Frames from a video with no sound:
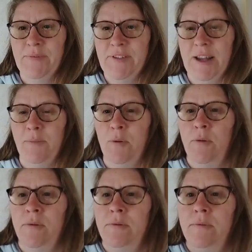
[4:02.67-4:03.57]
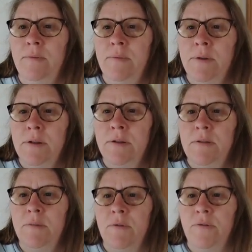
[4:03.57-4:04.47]
C'est tellement.
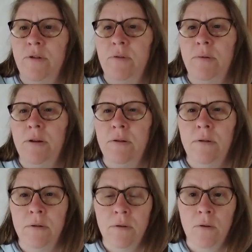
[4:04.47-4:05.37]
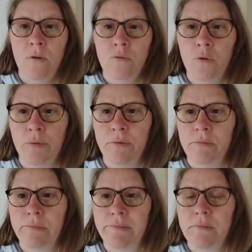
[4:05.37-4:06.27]
Qu'est-ce euh, m'a fait lui Je sais
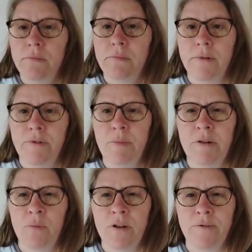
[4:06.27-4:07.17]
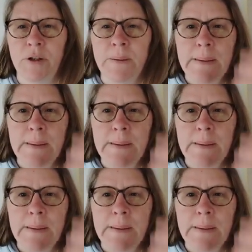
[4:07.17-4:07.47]
pas. bizarre mon téléphone.